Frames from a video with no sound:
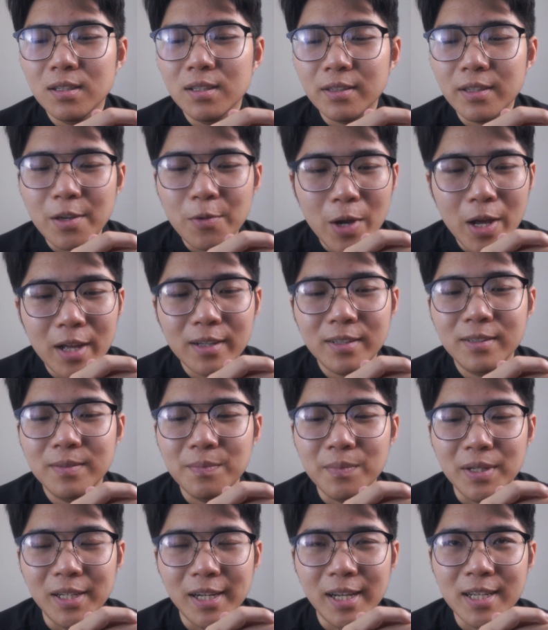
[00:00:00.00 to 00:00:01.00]
tiếc quá
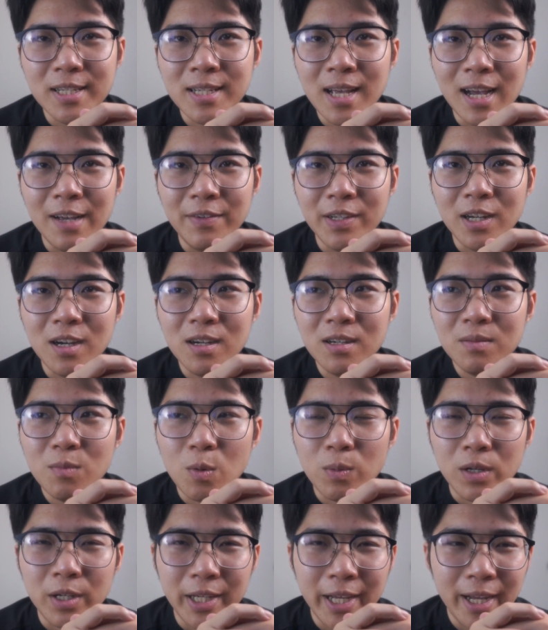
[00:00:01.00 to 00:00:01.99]
mình đã xài với nó một
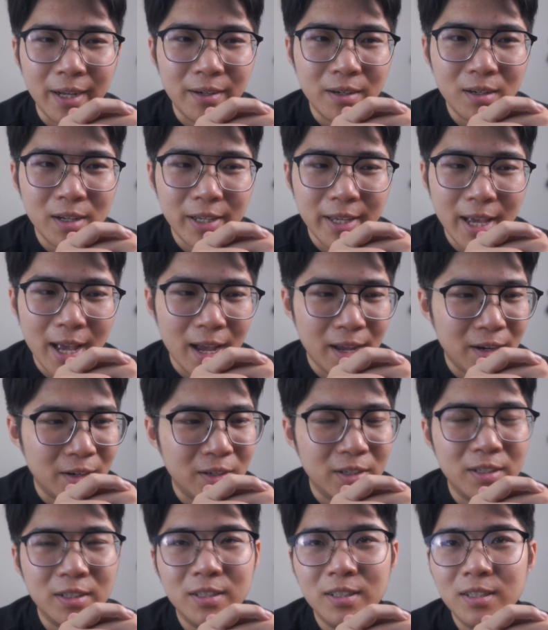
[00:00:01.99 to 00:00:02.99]
thời gian rất là dài rồi